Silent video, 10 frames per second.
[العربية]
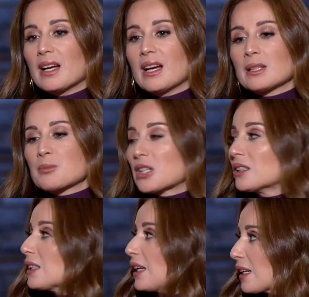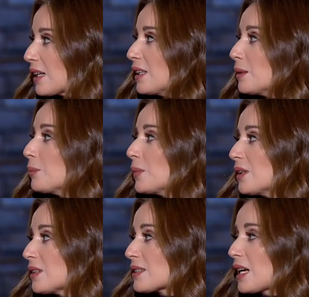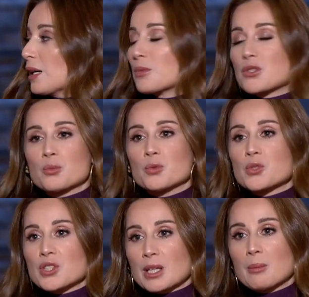أنا بشدد على كلام آه، صاحب السمو الشيخ